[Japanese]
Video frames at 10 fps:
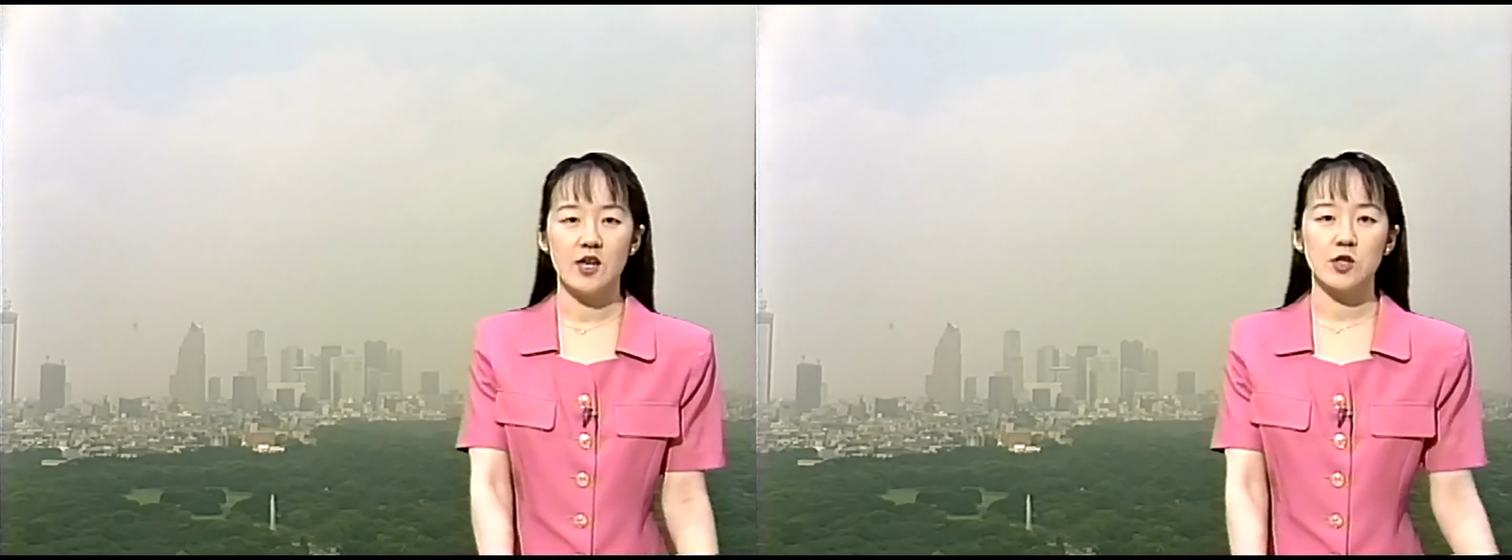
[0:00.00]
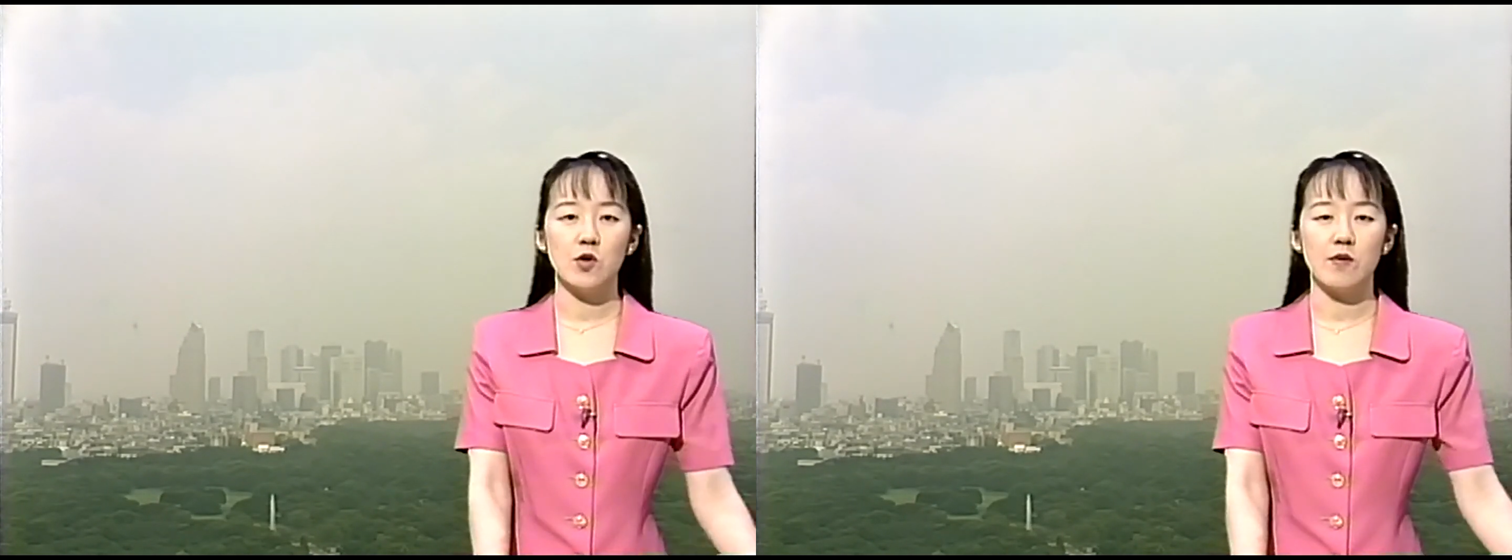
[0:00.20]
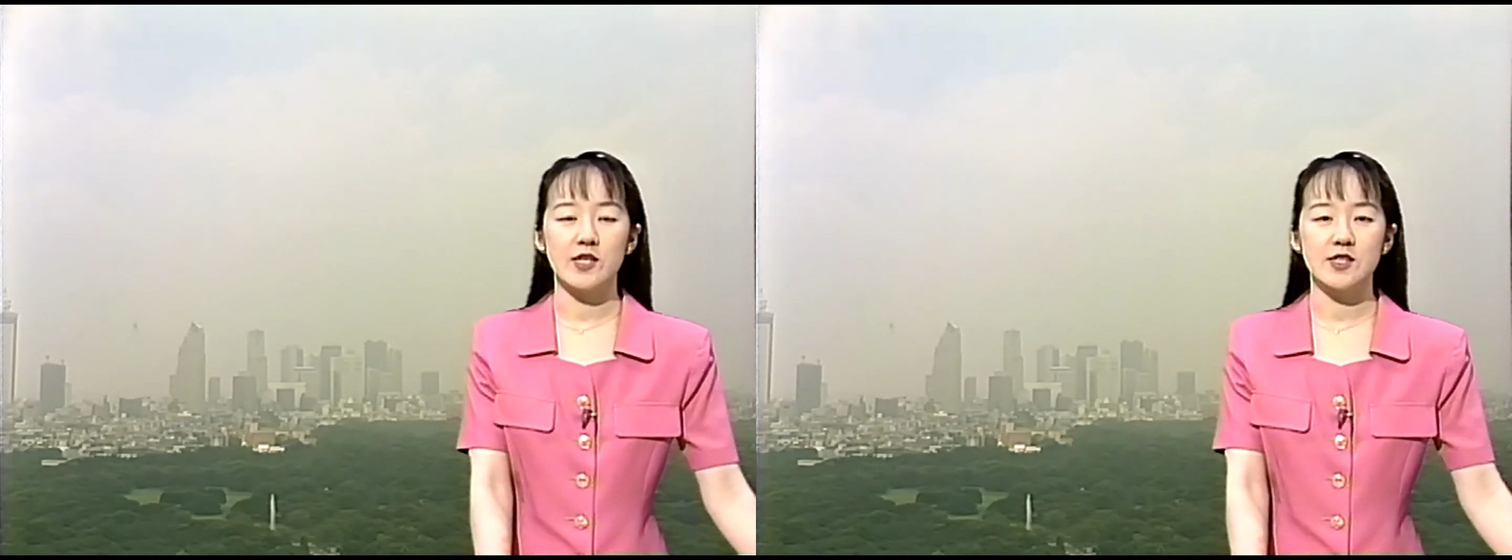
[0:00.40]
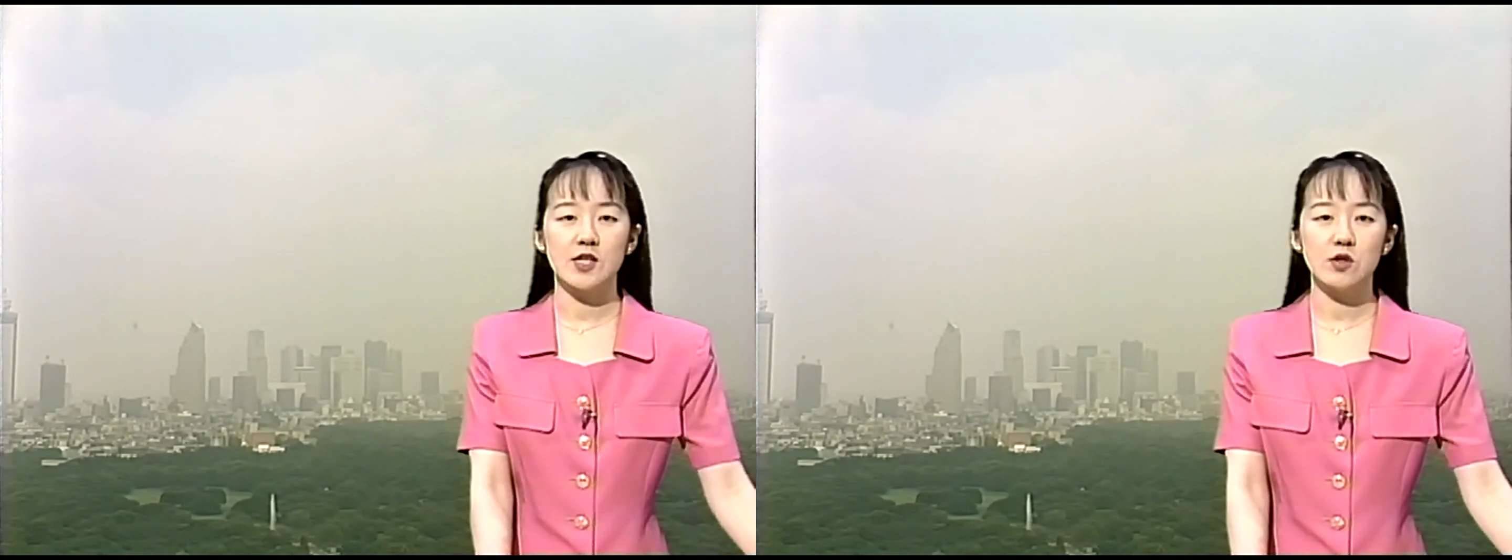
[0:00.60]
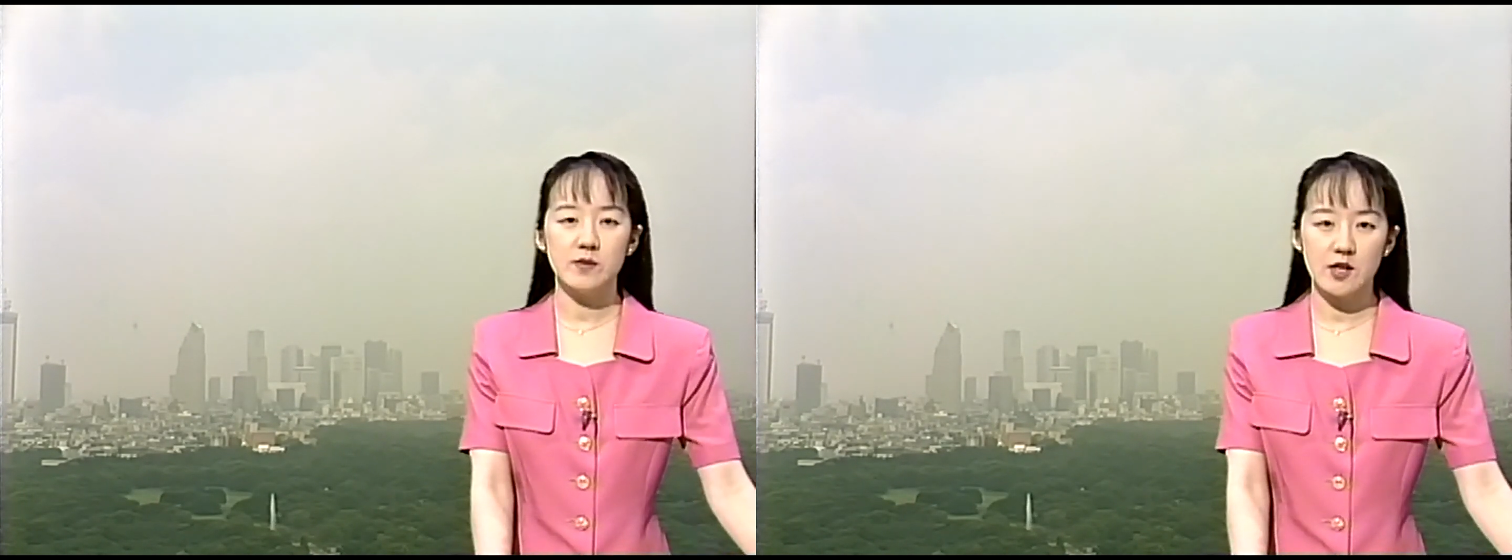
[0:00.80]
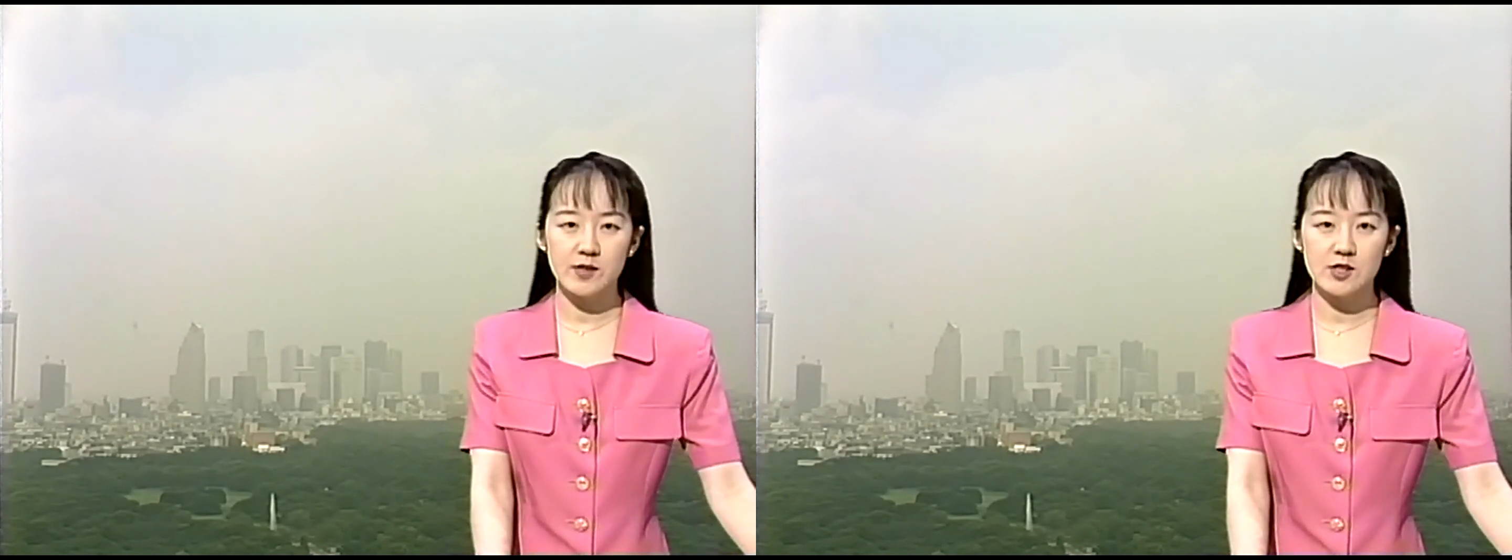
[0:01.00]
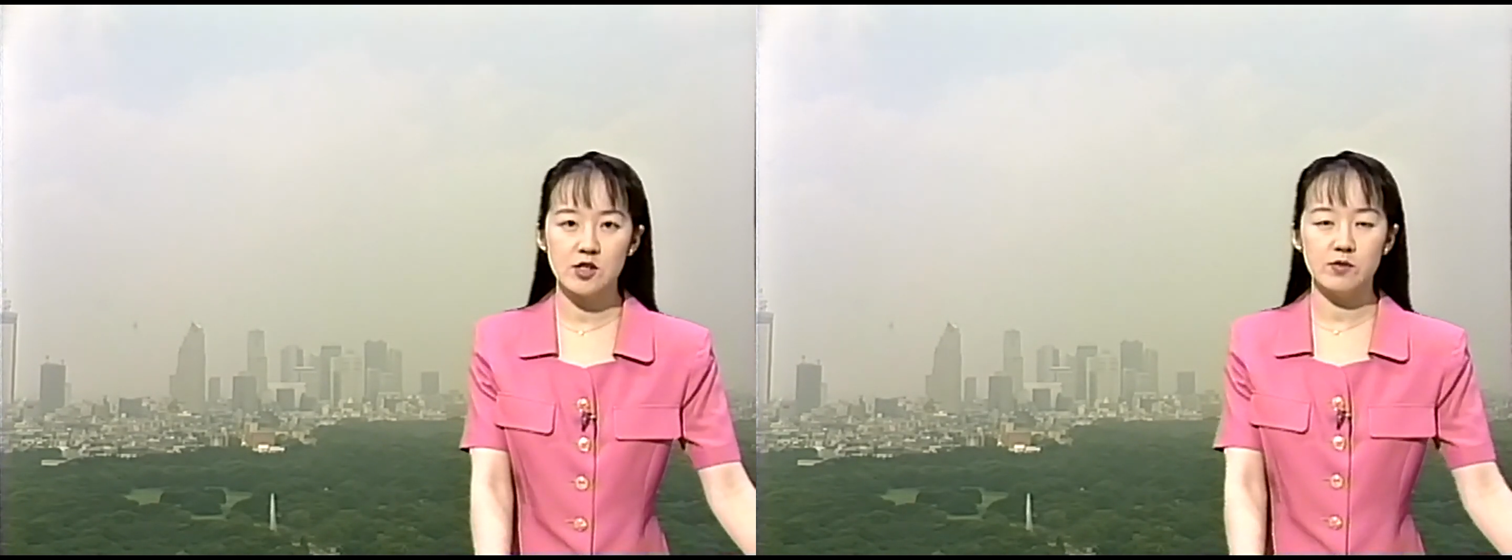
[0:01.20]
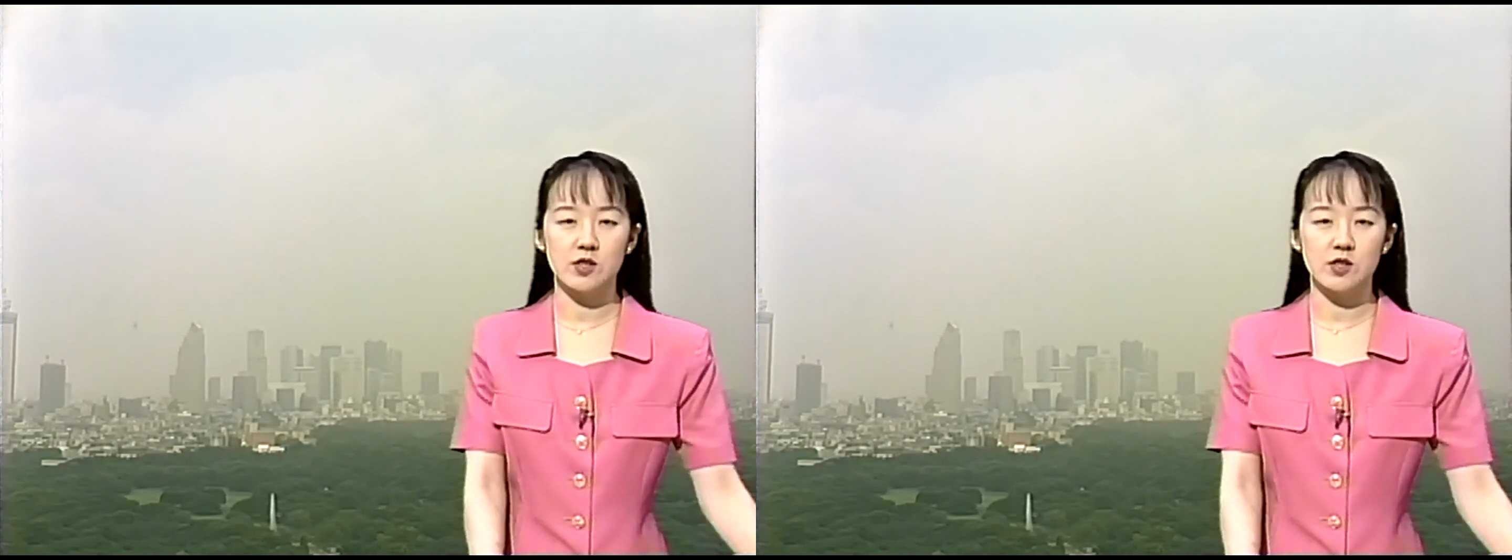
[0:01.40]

今日は北と南ずいぶん